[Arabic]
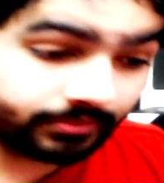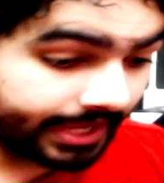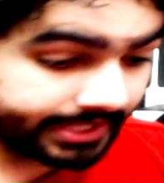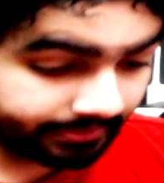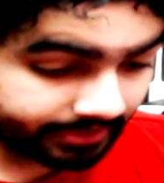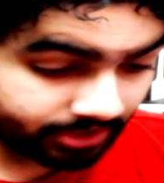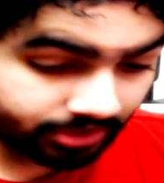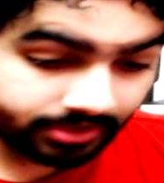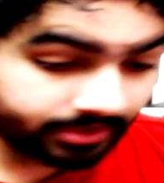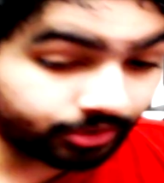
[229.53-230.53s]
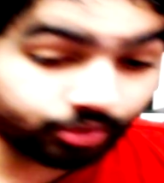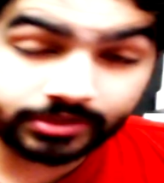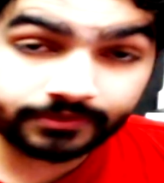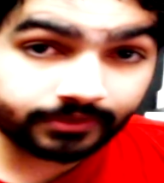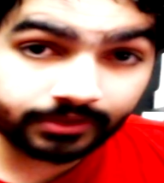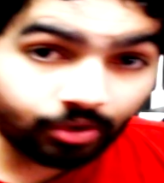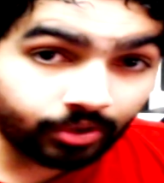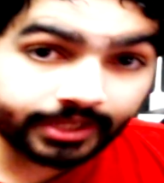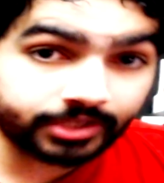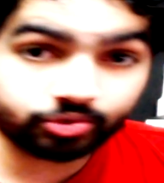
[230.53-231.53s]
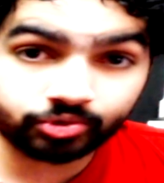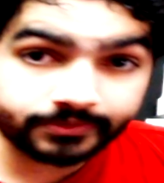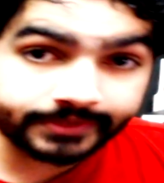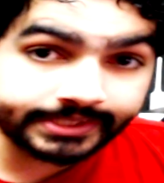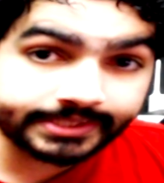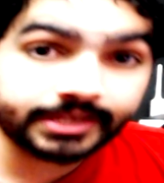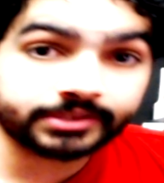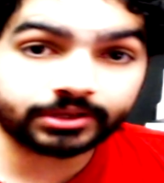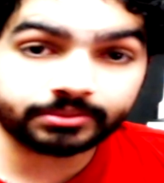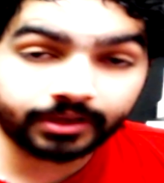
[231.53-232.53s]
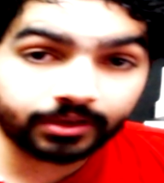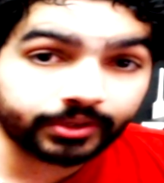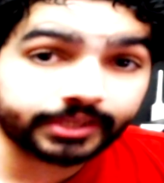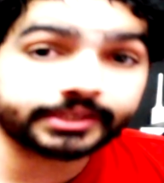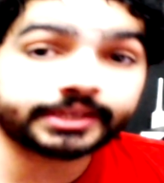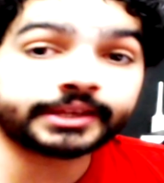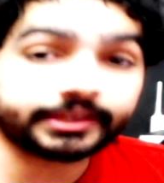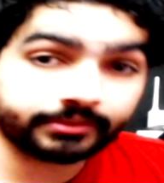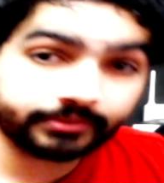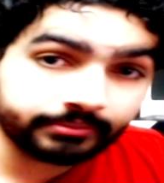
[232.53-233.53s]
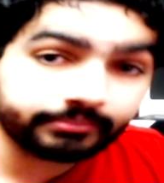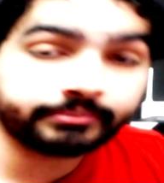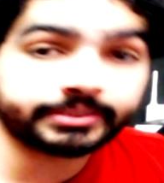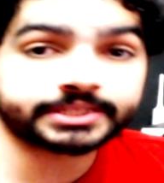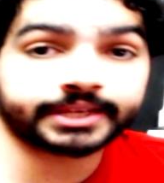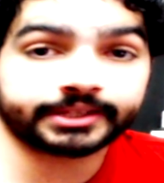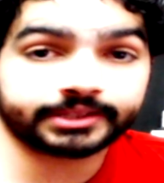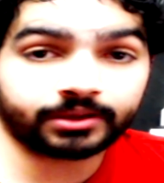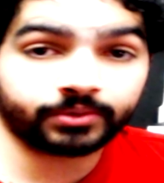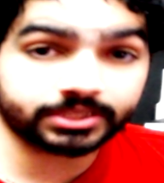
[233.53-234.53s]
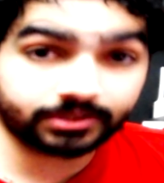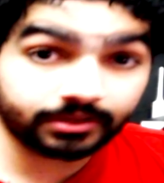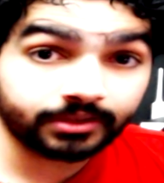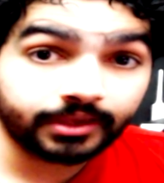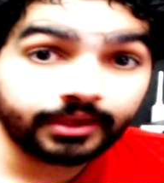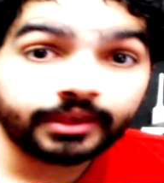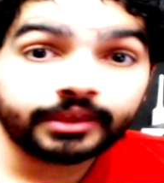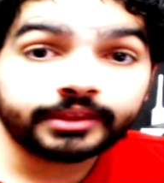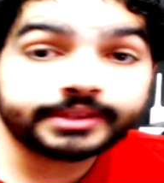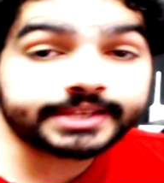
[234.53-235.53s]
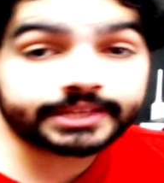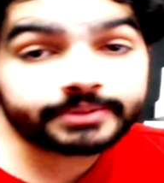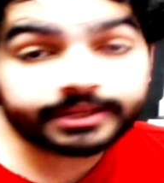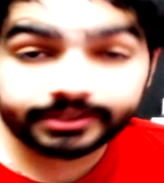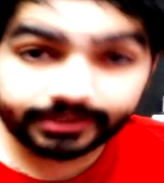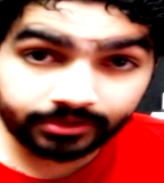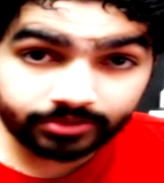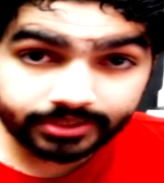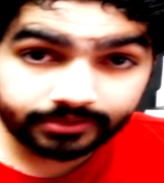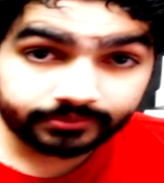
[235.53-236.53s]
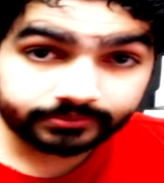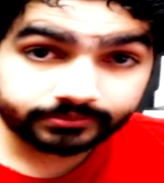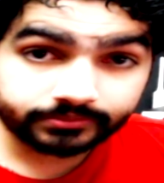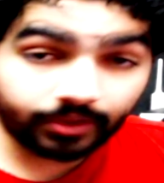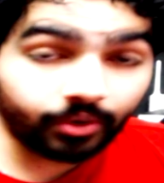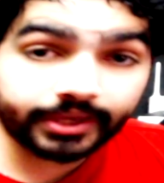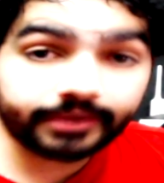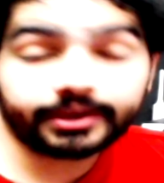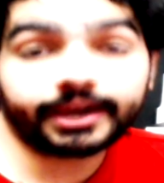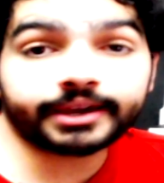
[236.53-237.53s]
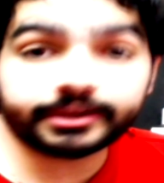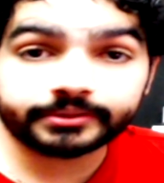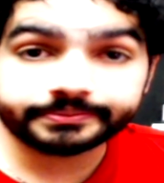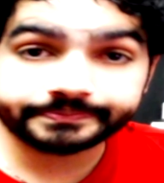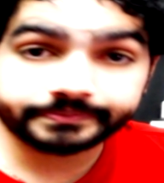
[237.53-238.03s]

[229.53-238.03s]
هذيك باش دوز في الكوليج ودوز في الليسي تاخذ البكالوريا ديالك باش تخليك دير حوايج انت كتبان لك هذيك لوجيك اوكي حقك